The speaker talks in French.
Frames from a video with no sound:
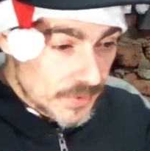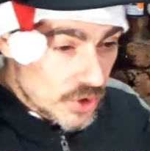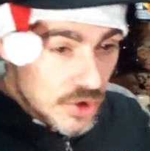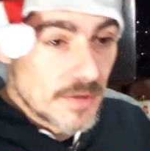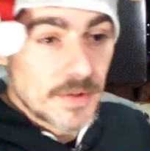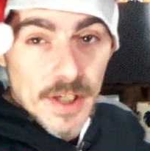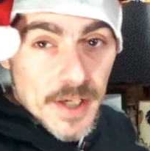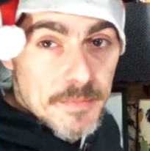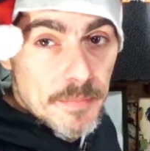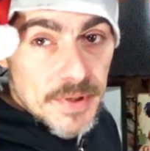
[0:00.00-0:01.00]
je l'ai vidé la
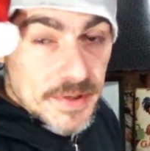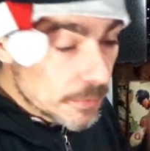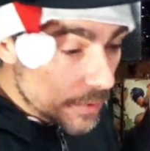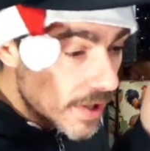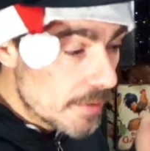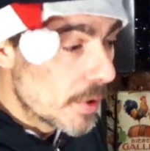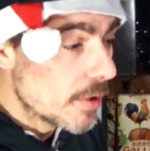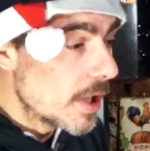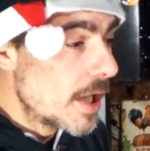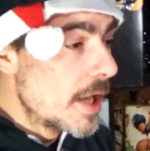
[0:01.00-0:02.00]
semaine passée, donc il est
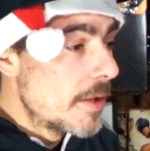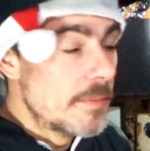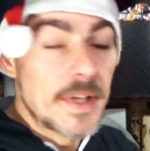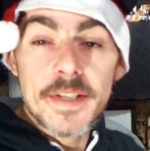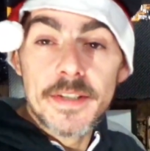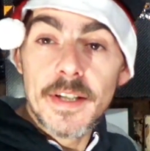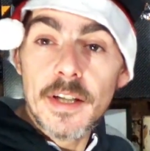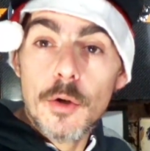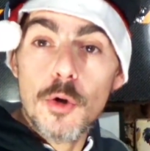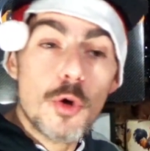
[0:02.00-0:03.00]
mort. Mais
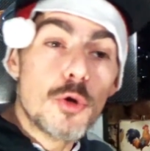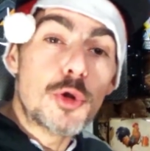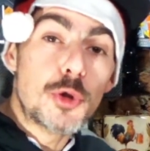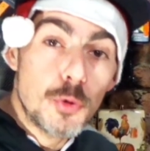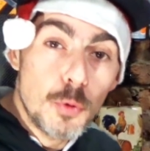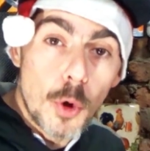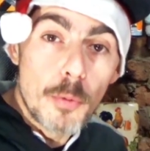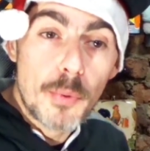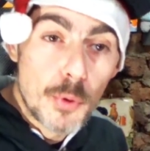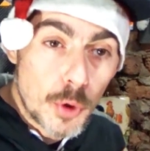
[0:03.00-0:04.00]
c'était le sourd
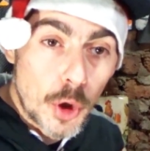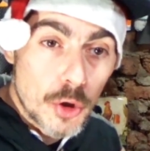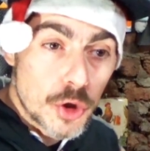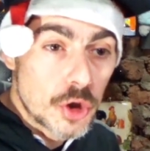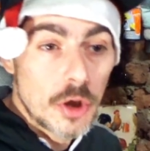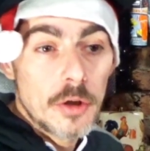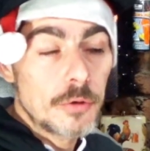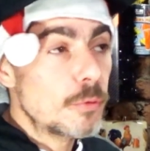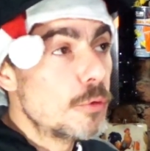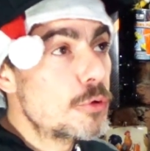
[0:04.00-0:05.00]
Blue Crush.
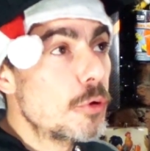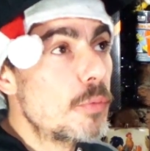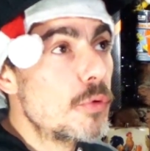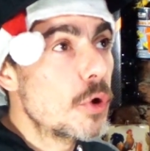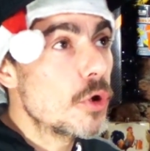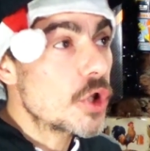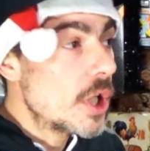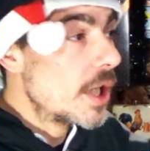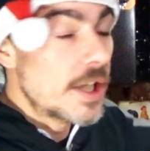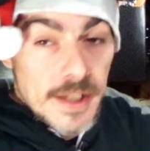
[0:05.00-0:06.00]
Donc le sourd Blue Crush,
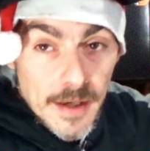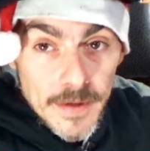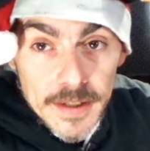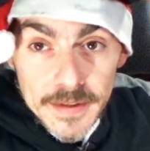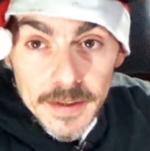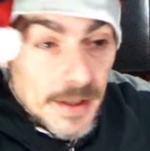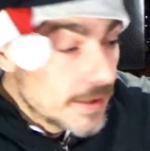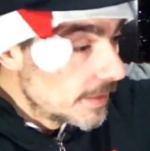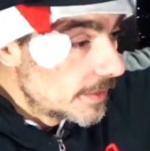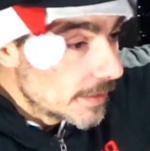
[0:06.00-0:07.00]
qui avait été
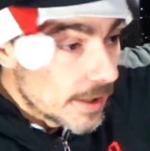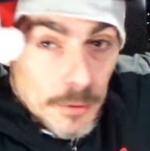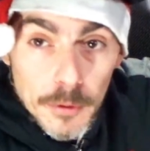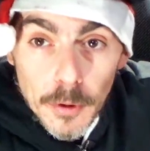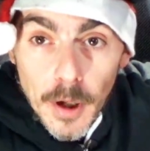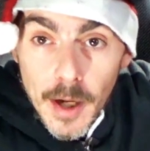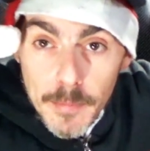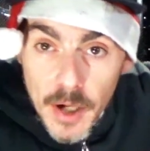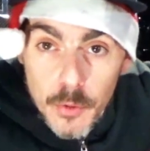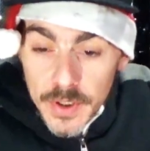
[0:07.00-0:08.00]
réédité d'ailleurs à la
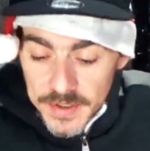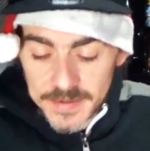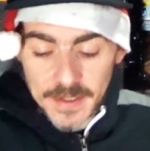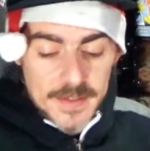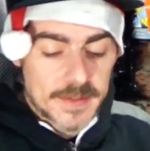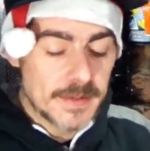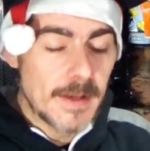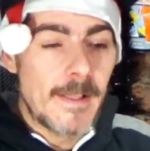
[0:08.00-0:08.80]
Black 8 cette année-ci.